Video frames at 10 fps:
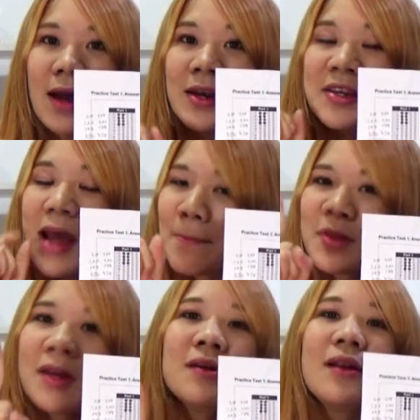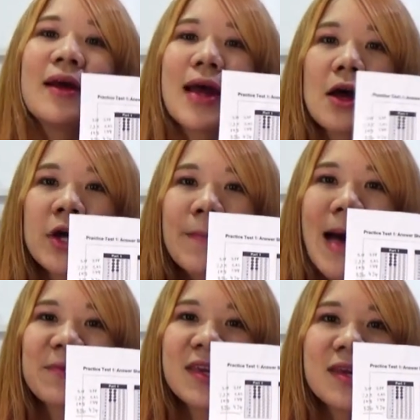อันดับหนึ่งเลยค่ะคือ
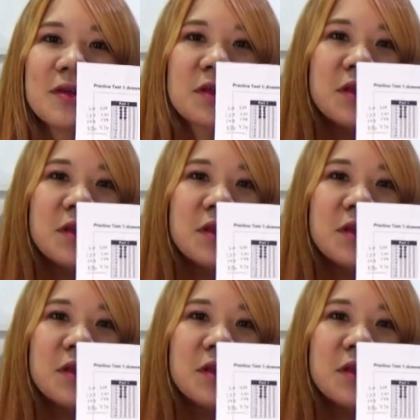แบบที่